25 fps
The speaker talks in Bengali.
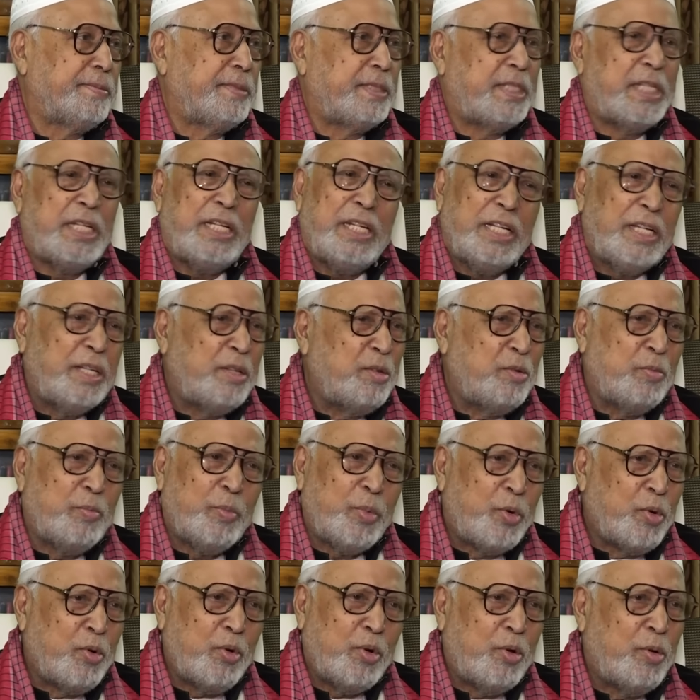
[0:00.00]
তিনি কিন্তু
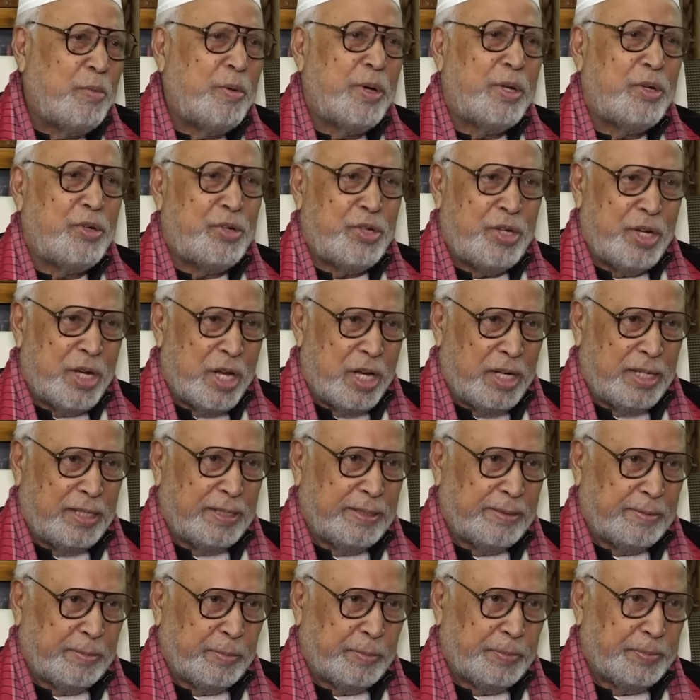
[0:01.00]
মূর্খ মানুষ না
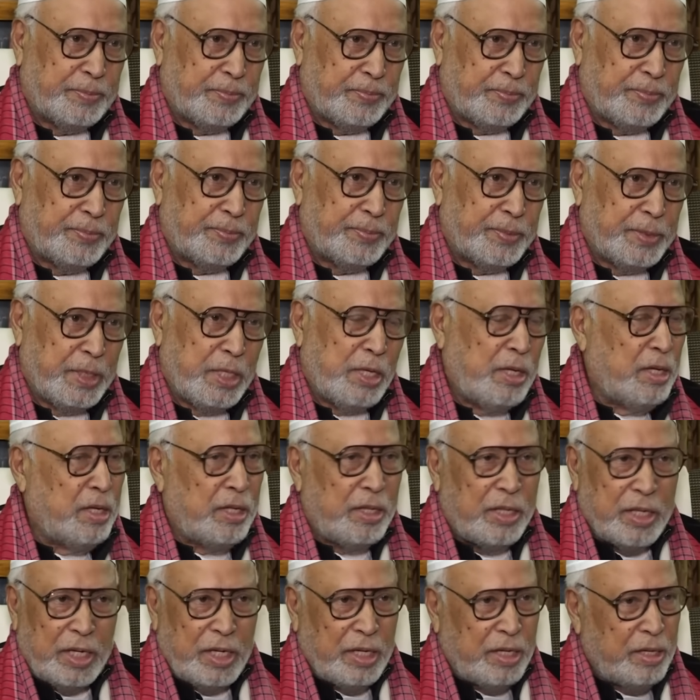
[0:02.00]

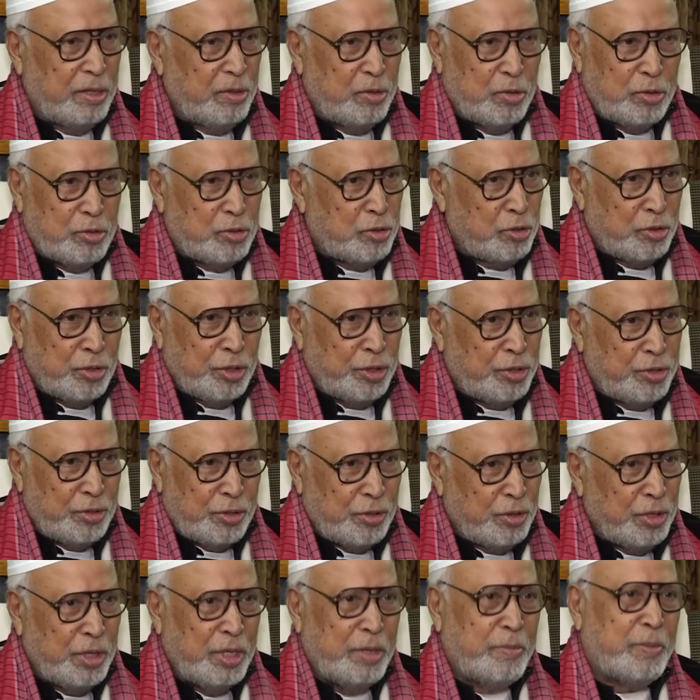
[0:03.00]
তিনি কিন্তু
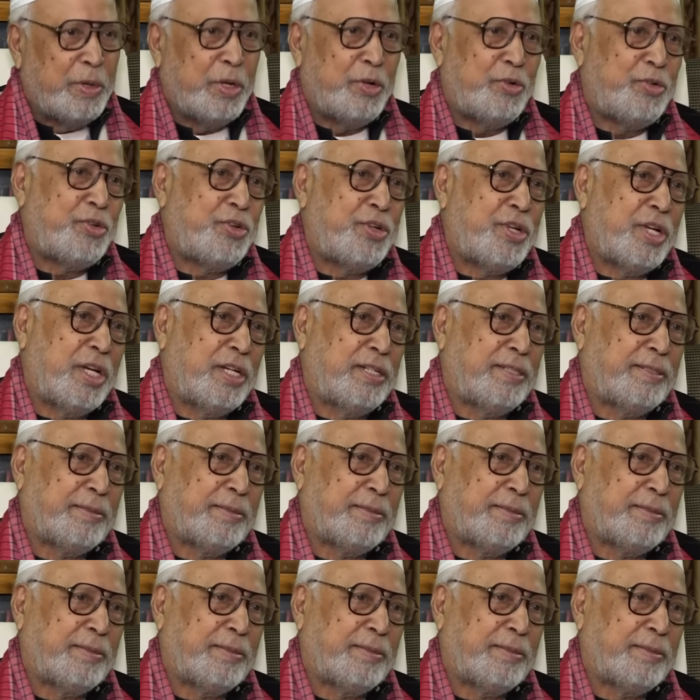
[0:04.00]
চরিত্রহীন মানুষটা